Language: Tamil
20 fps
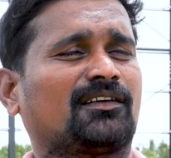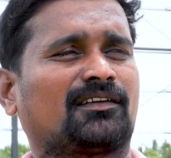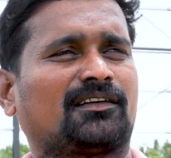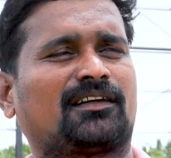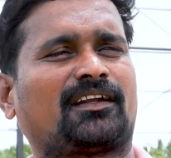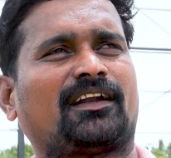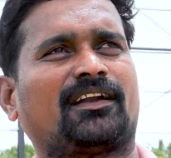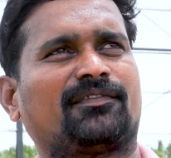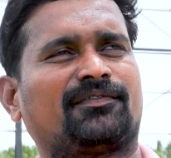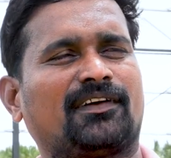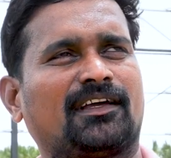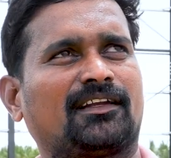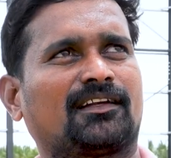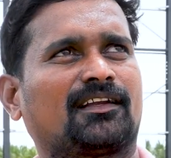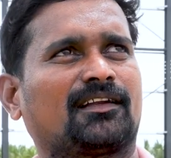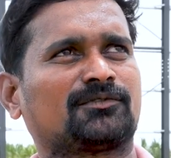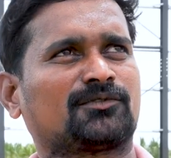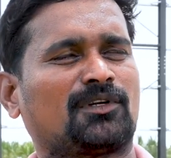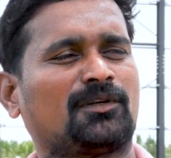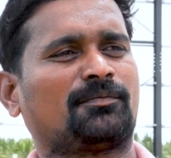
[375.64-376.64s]
அளவுக்கு ட்ரைன்
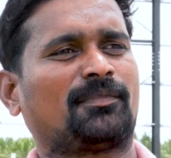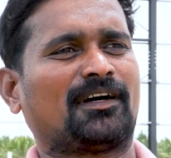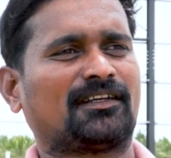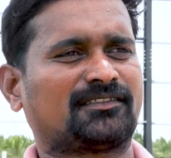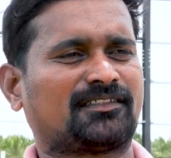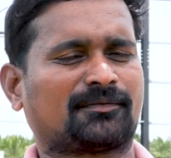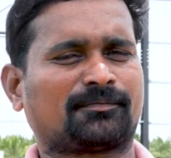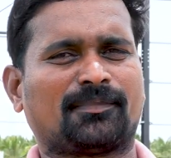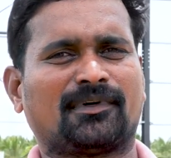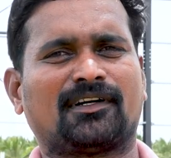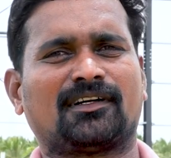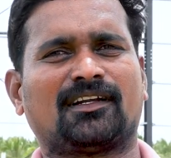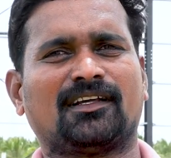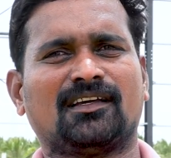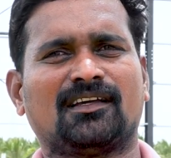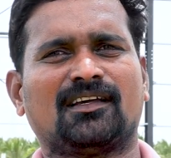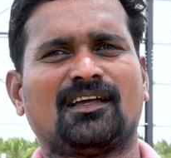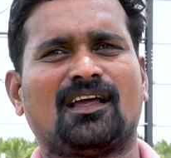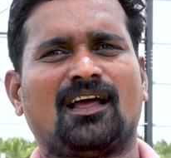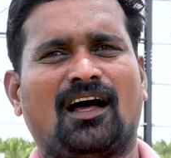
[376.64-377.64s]
இருக்காங்கன்னு சொல்லி பா செக் பண்ணிட்டு
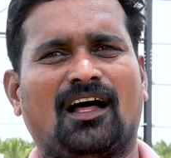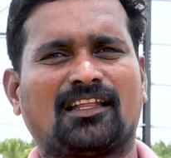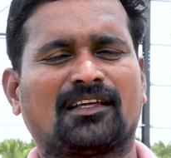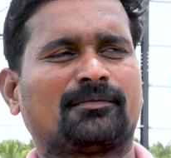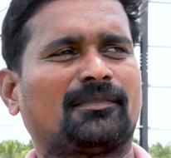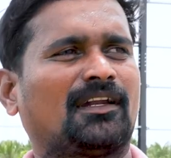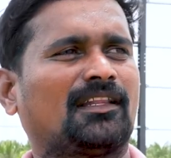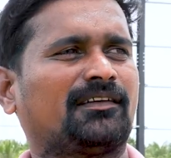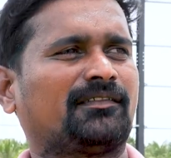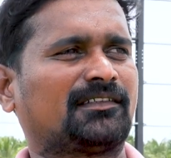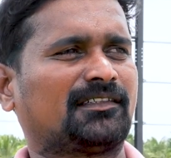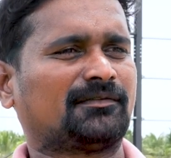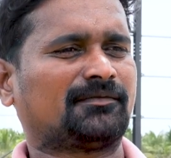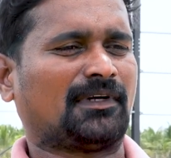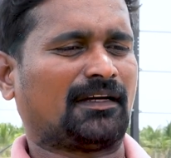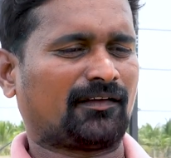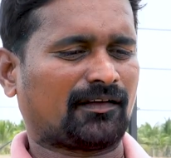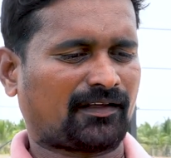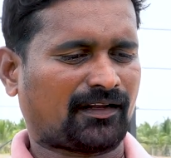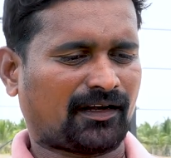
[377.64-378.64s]
அதுக்கு மேலே தான் வந்து
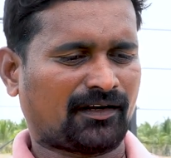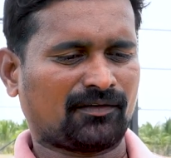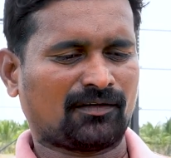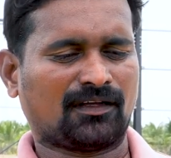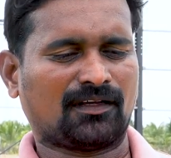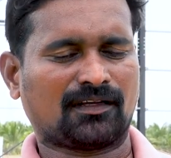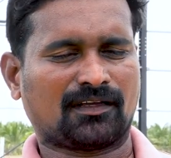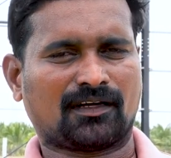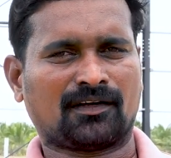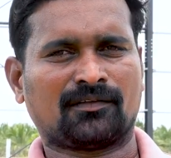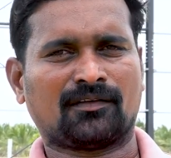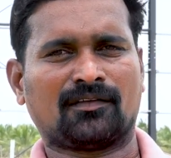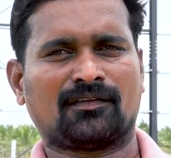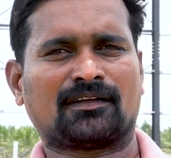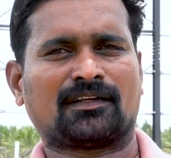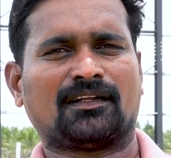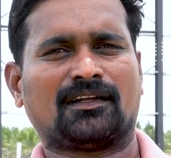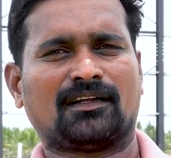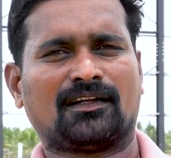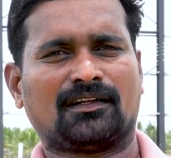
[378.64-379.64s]
கிரவுண்டில்
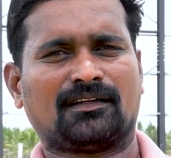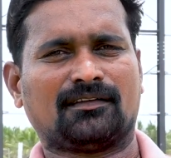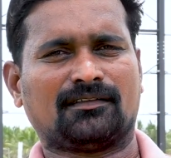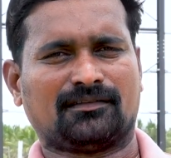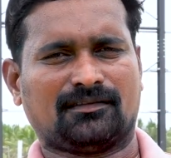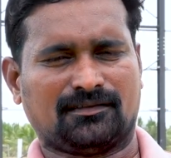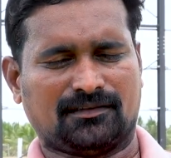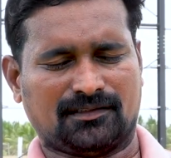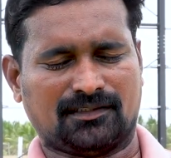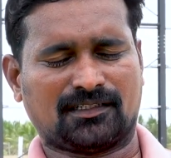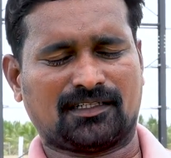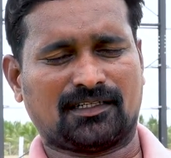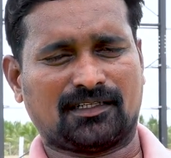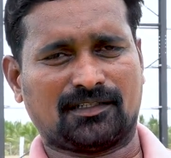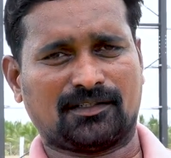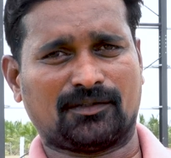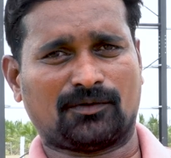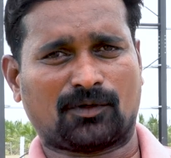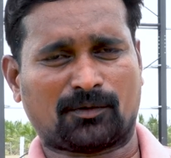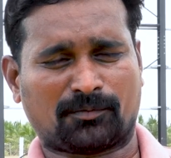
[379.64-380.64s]
கிரவுண்டில் இதுக்கு
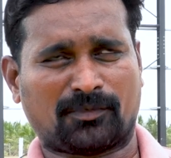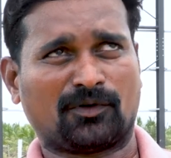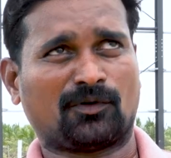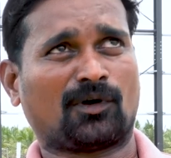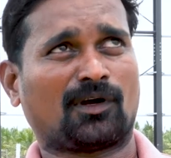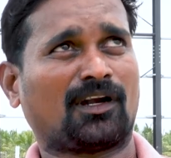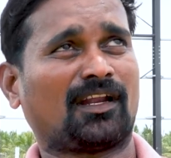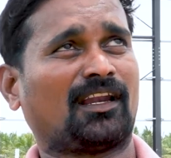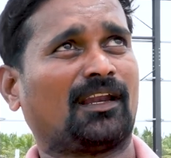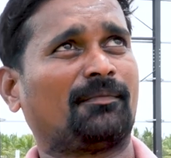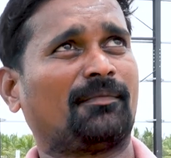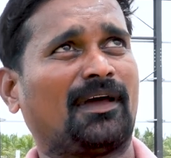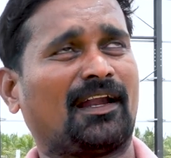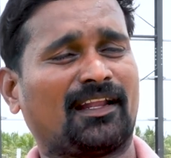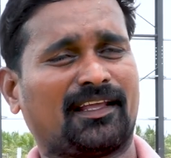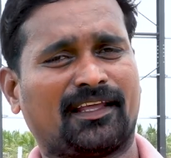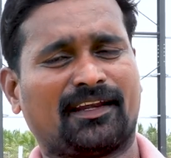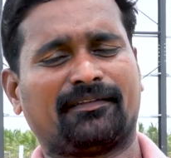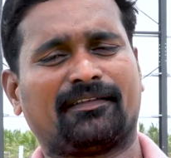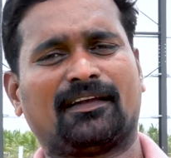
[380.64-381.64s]
ஒர்க் பண்ணுவாங்களா இல்லை
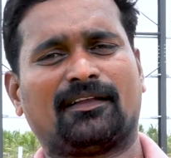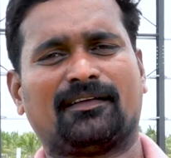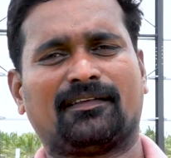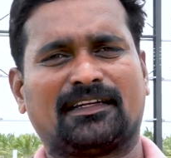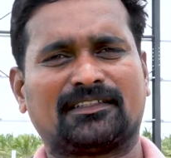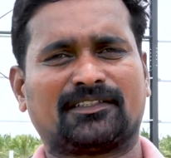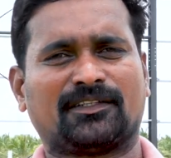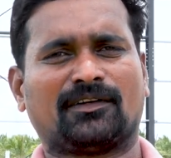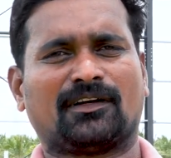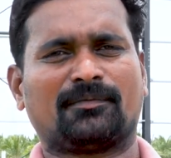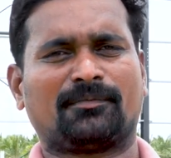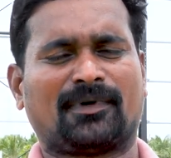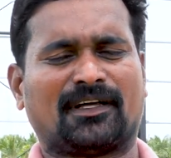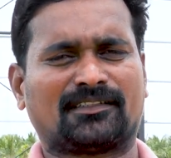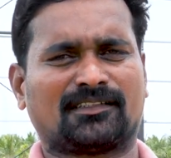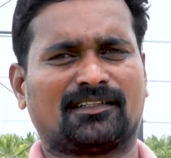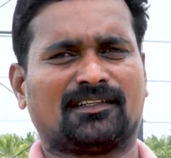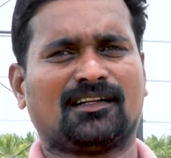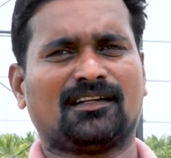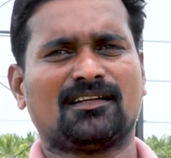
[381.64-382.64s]
மேலே ஏறி வேலை வேலை செய்வாங்கன்னு
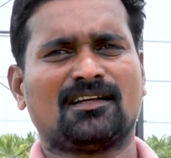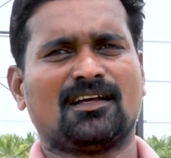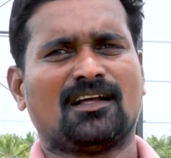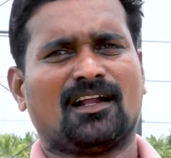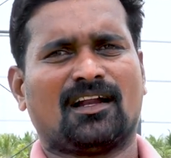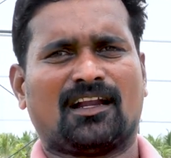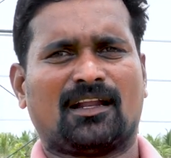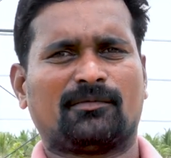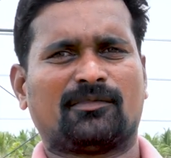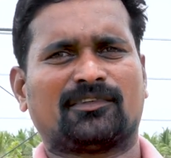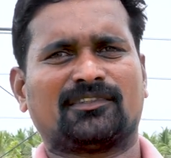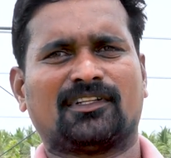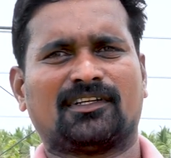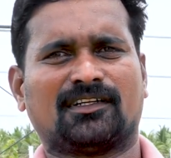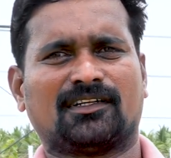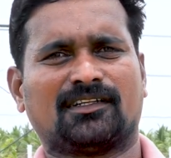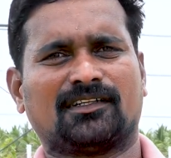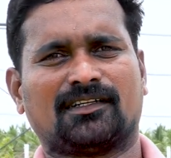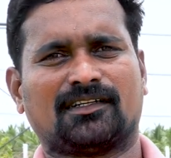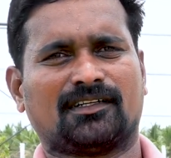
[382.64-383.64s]
பார்த்துட்டு தான் நம்ம வந்து
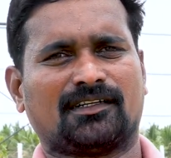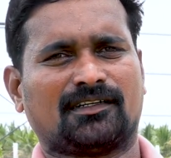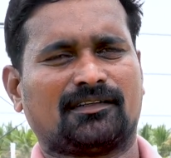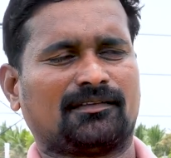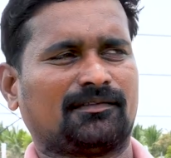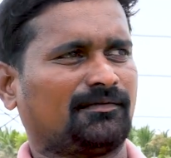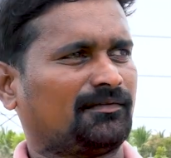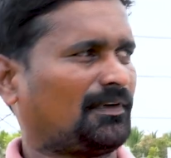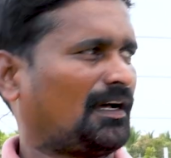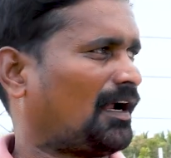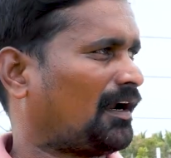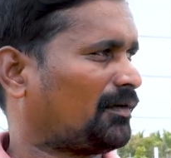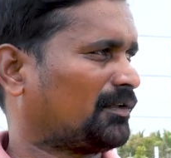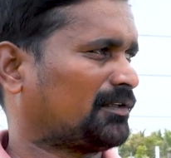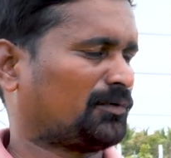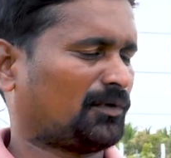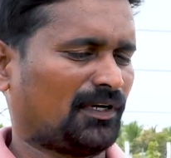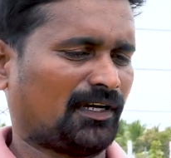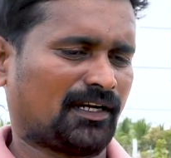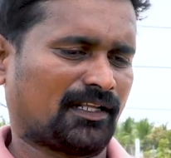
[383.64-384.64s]
ஆளை
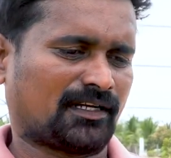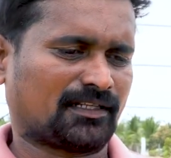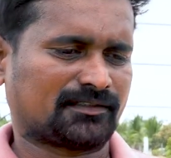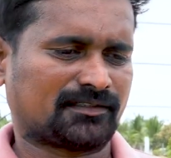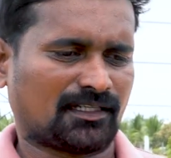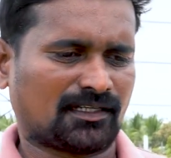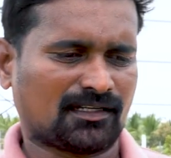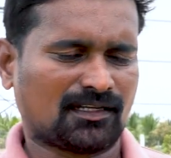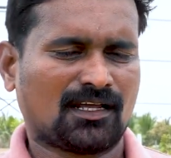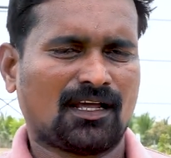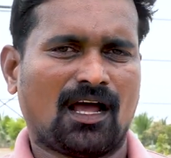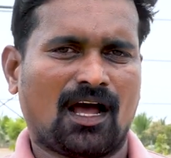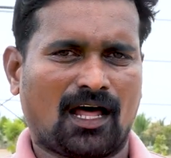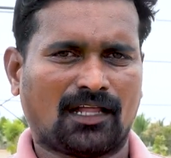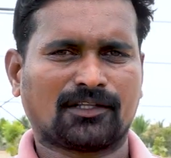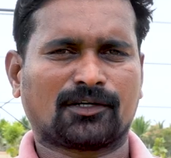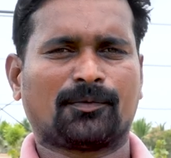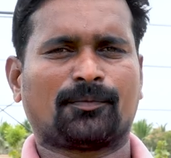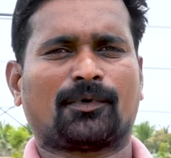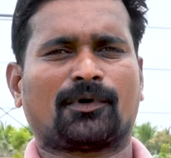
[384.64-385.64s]
வந்து உள்ளே எடுக்கிறோம் சார்
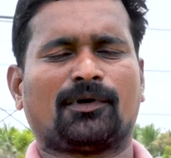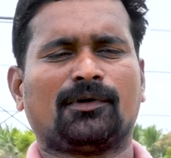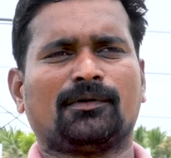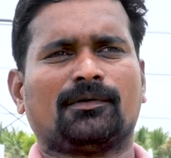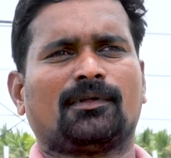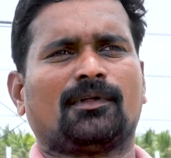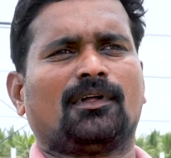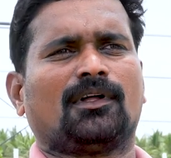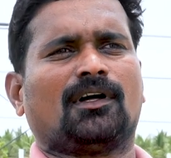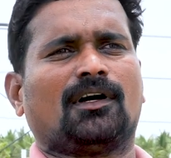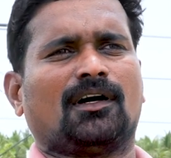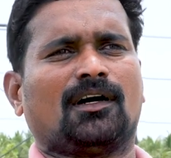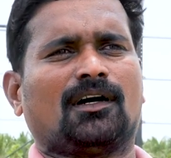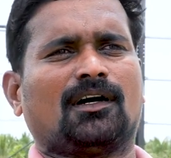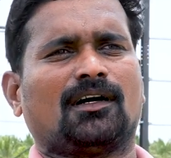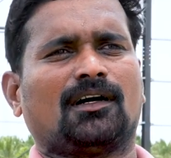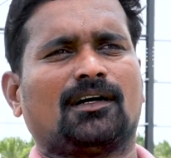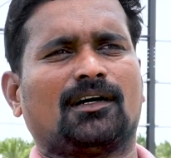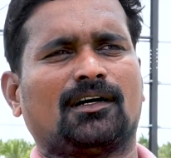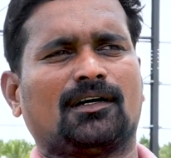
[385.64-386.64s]
அதுக்கப்புறம்
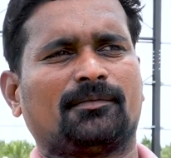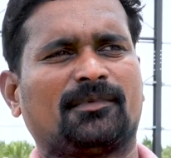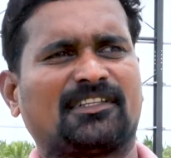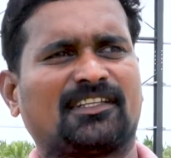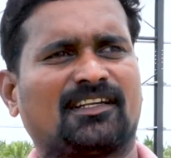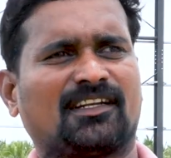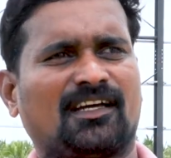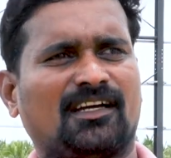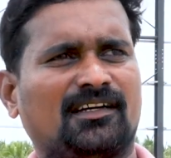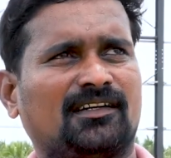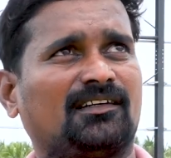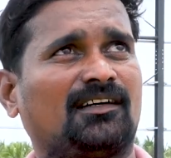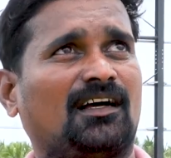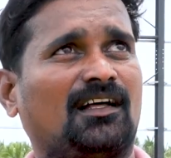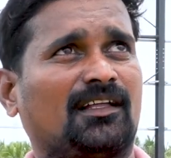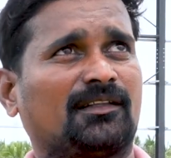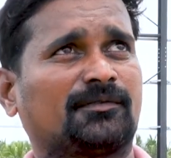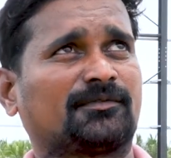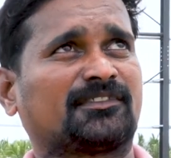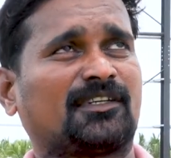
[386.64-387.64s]
பார்த்திங்கன்னா
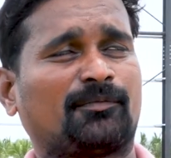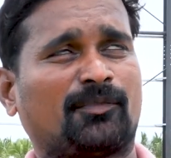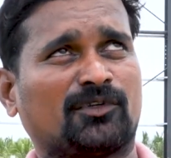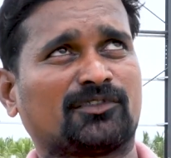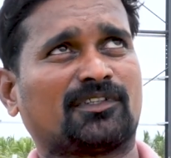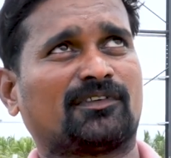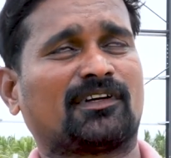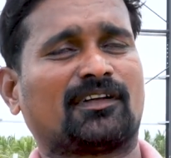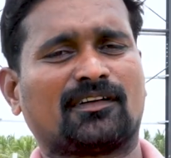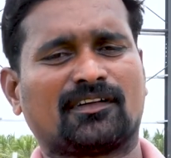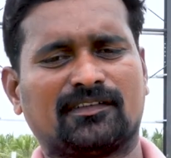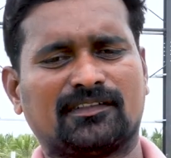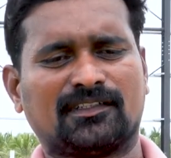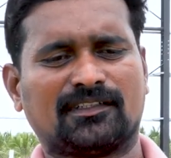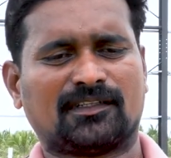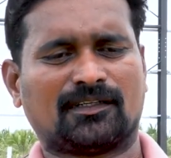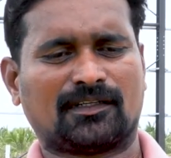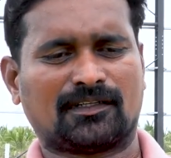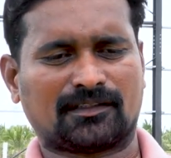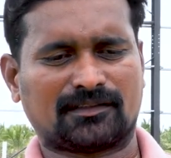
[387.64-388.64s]
அது சப்போஸ் அவங்களுக்கு
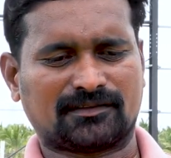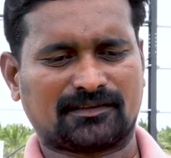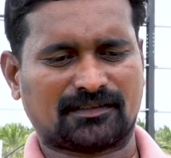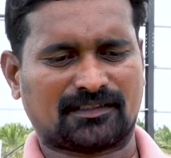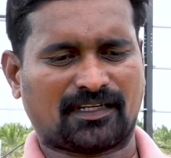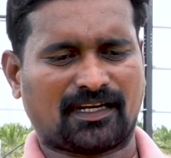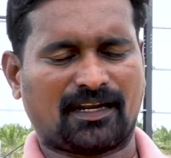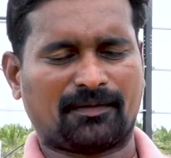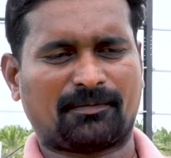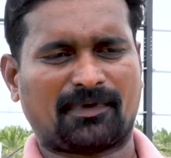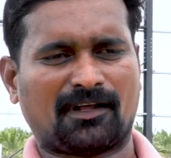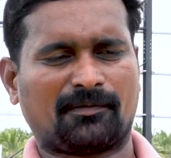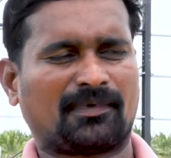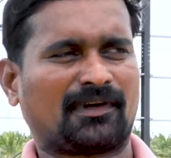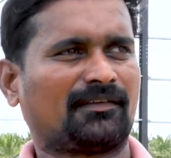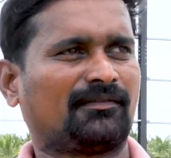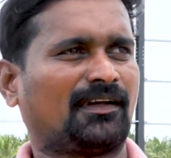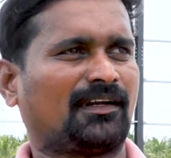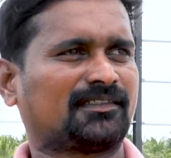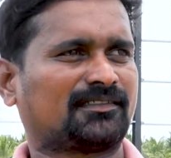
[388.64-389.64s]
வந்து சரியாக
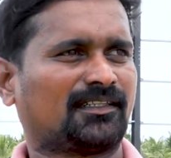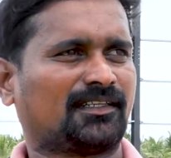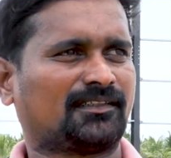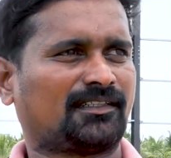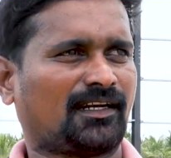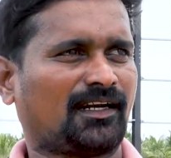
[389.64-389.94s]
ப்ராப்பராக வேலை செய்ய